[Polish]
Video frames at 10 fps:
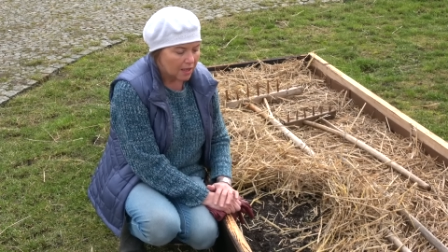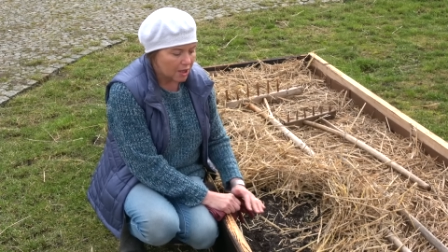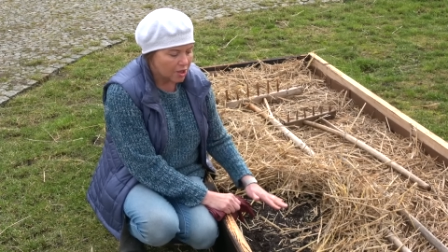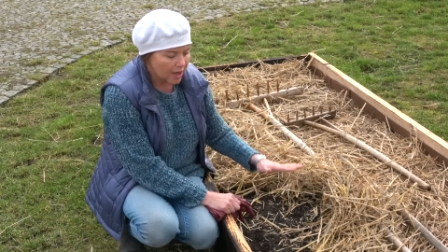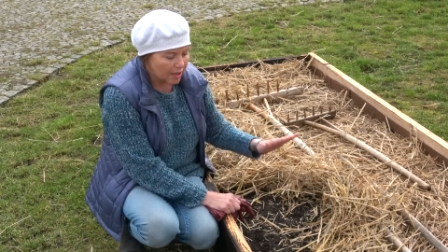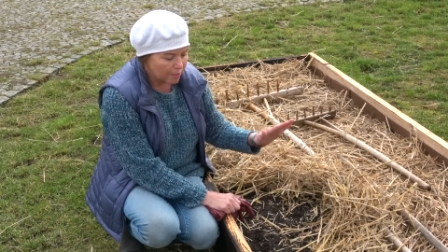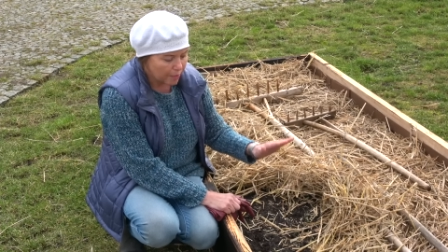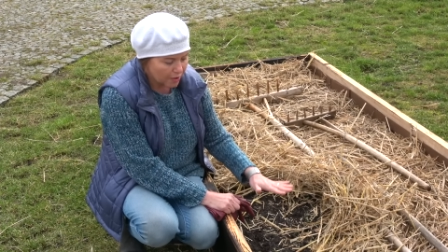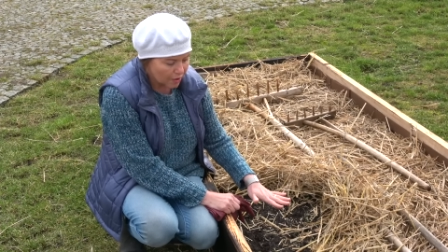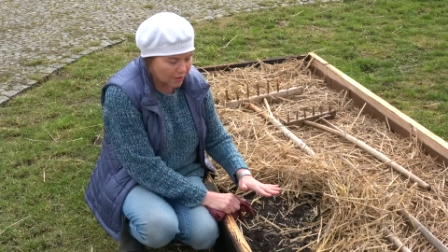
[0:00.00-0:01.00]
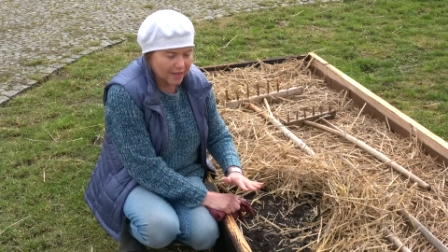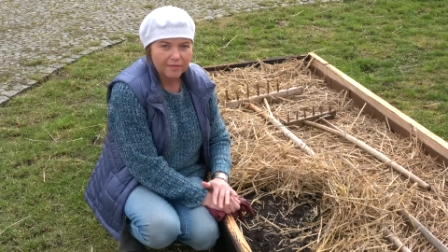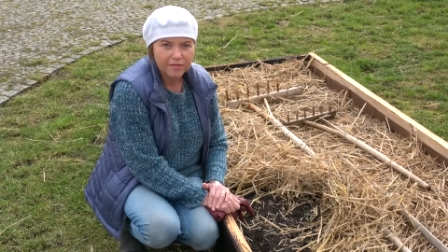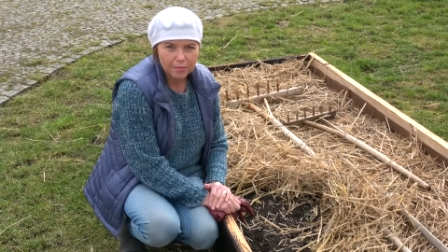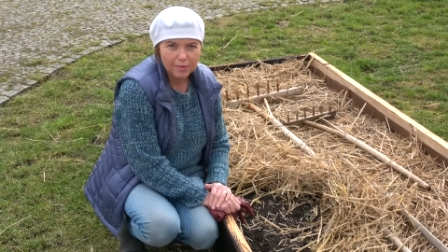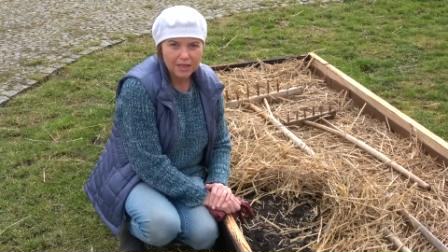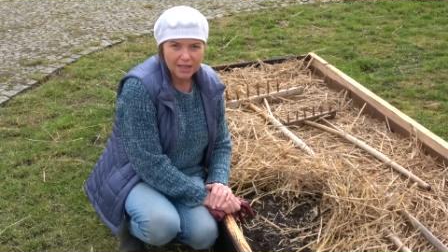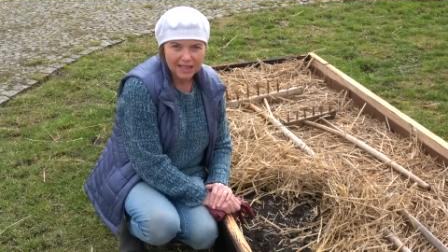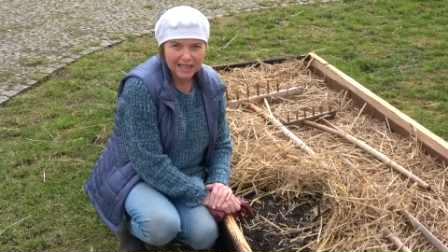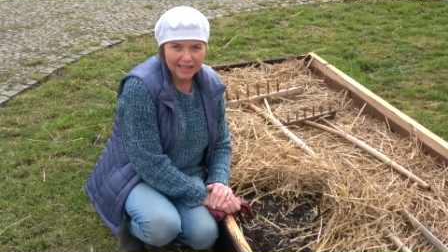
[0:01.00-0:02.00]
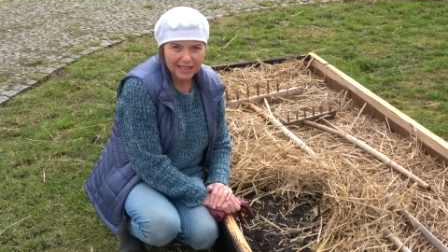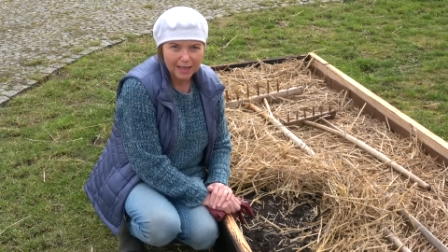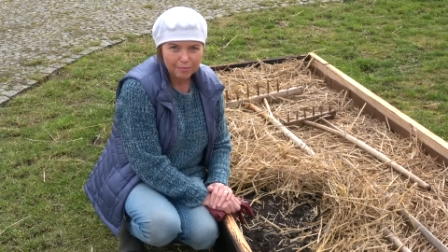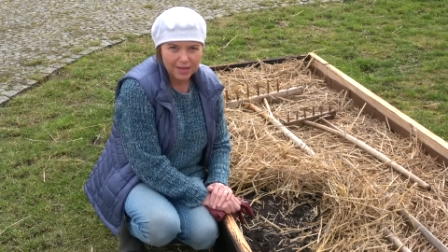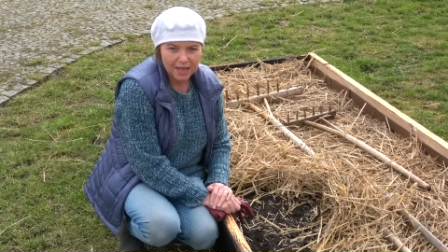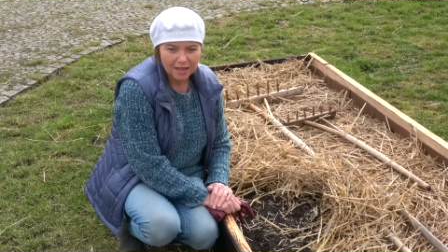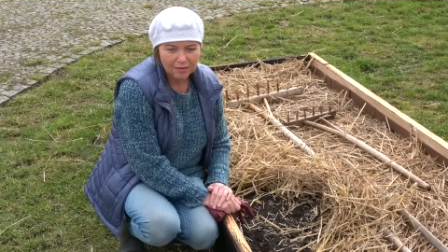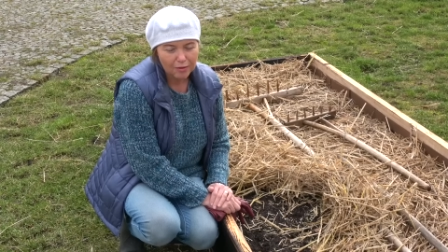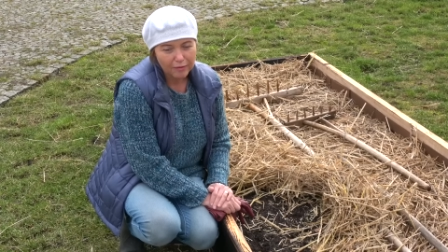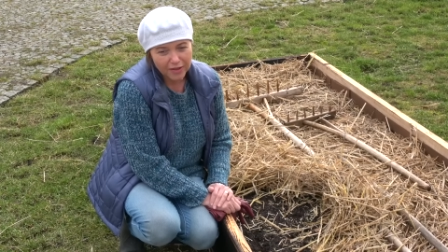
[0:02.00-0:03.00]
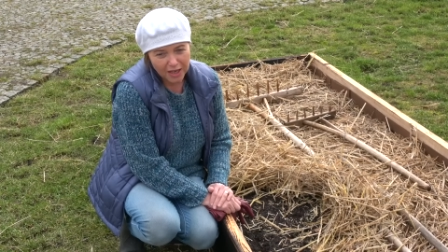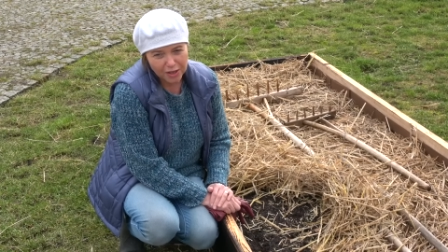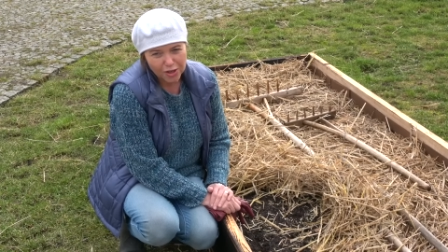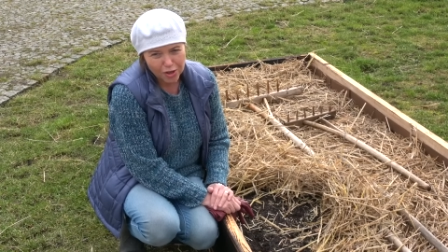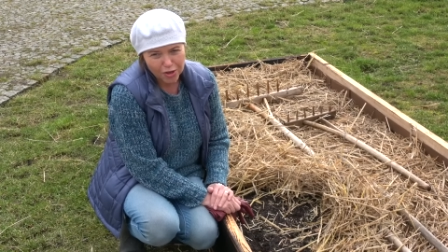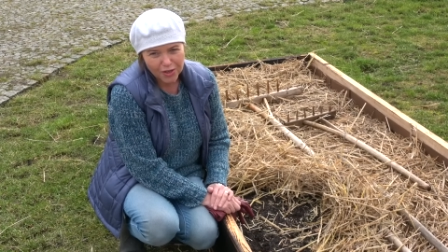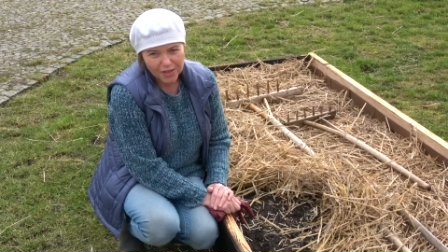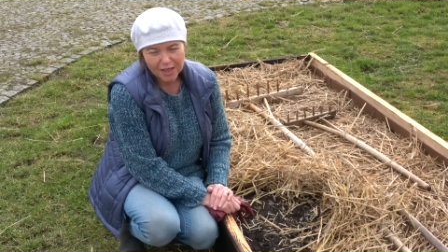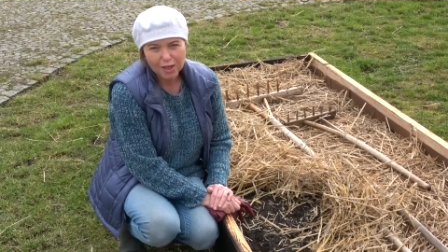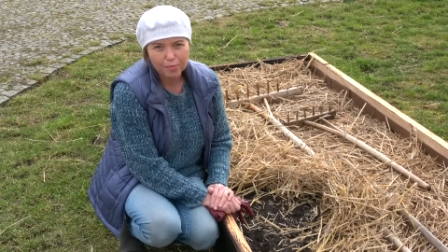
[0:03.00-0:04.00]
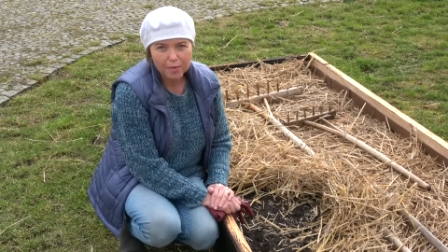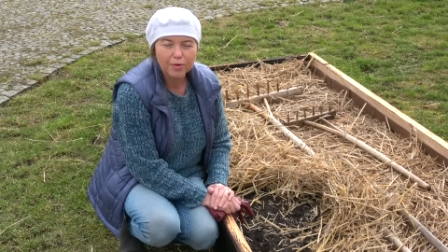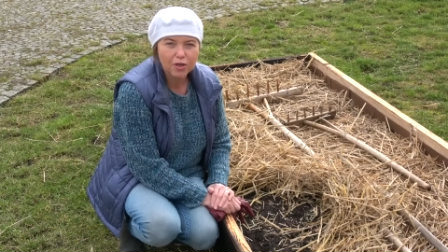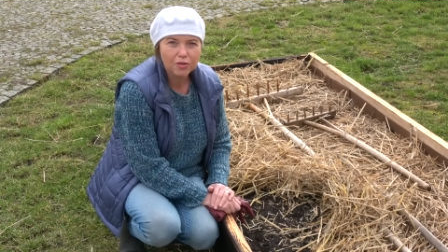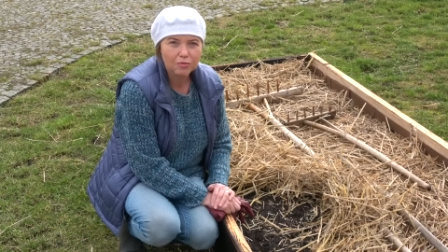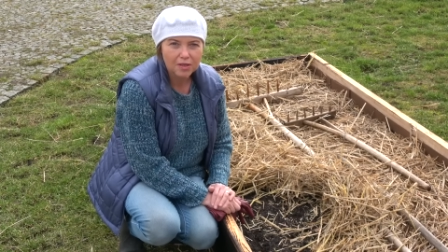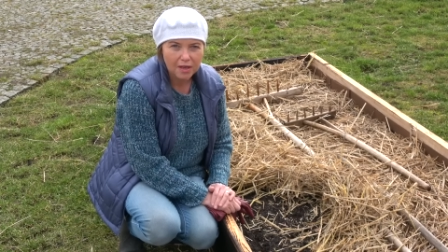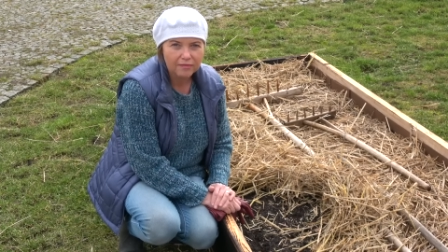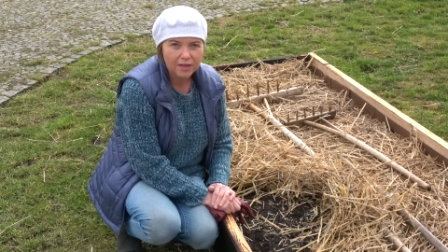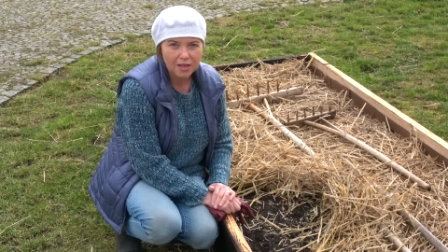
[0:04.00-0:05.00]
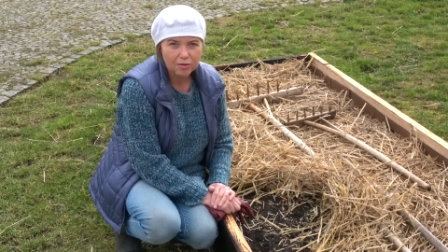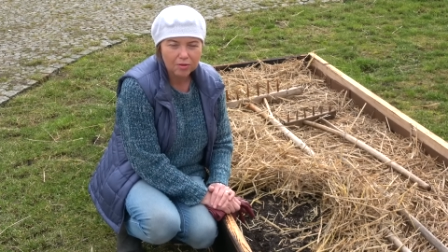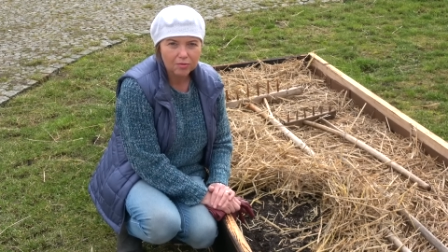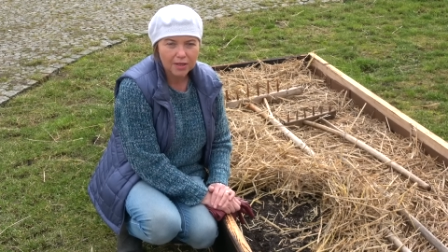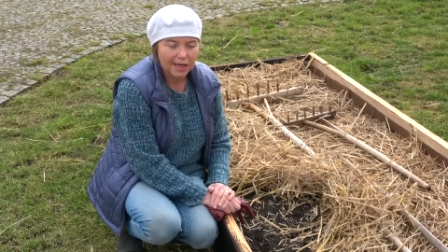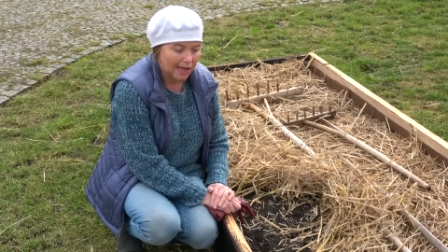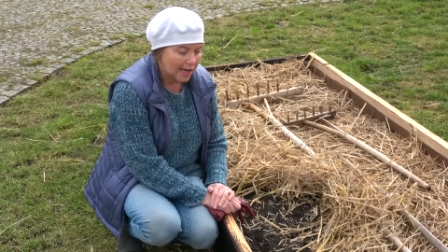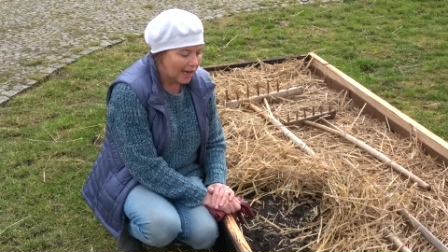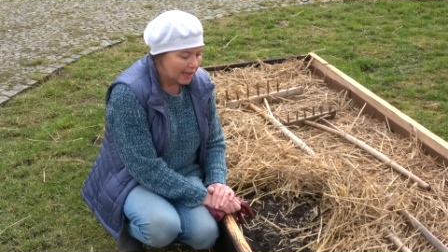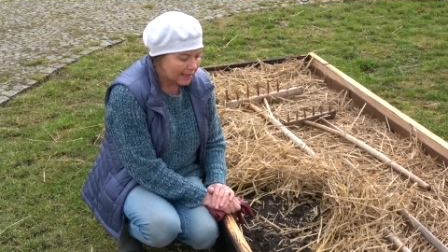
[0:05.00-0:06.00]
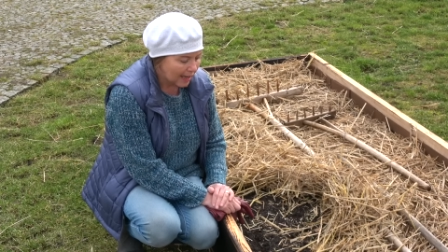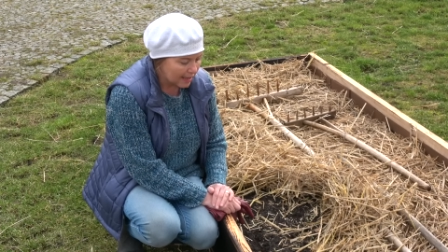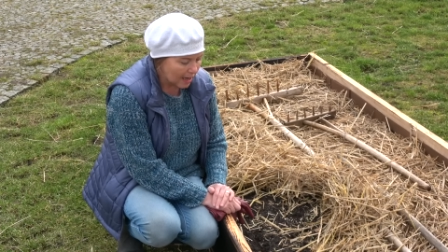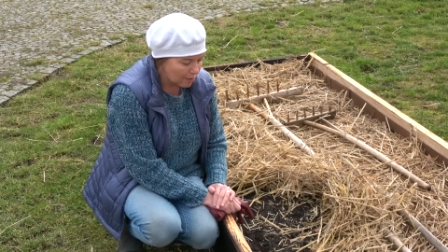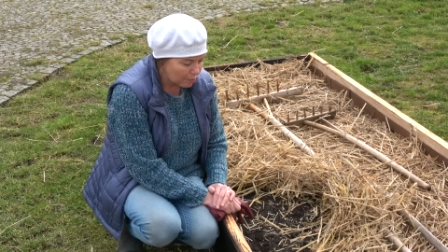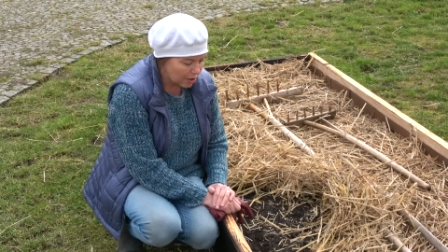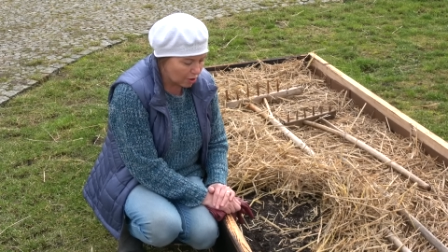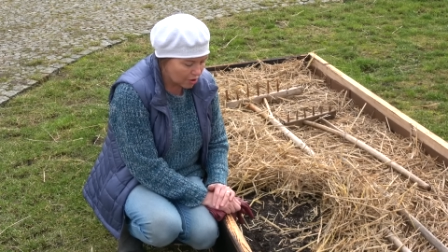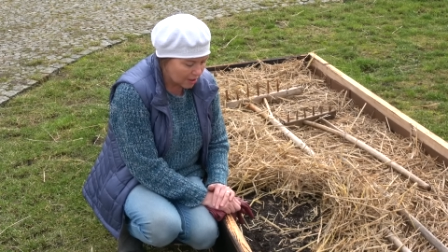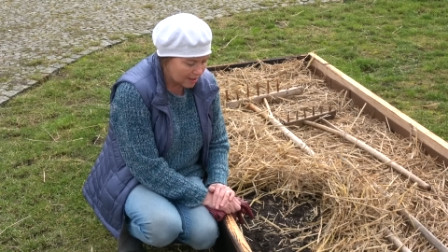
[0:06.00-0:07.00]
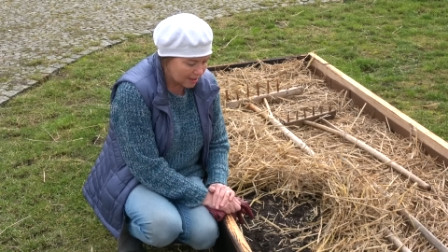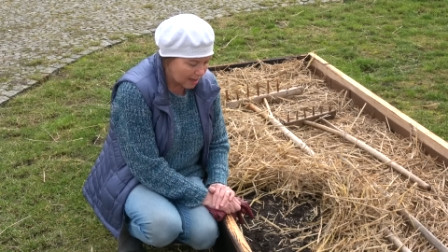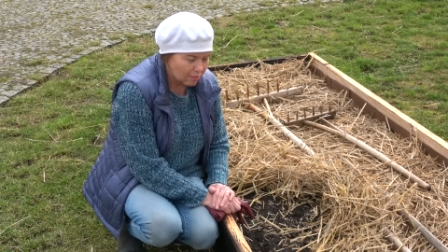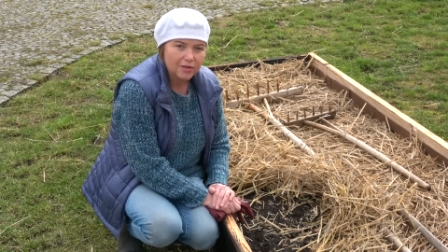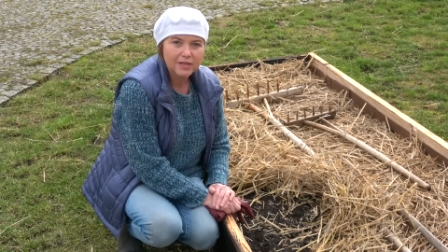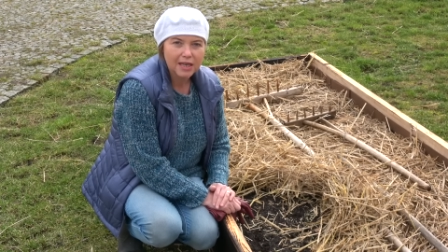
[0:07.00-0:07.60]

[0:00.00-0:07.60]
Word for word: Jeżeli pozostawimy je na glebie, to większość z nich po prostu nie wykiełkuje, tak jakby to się stało z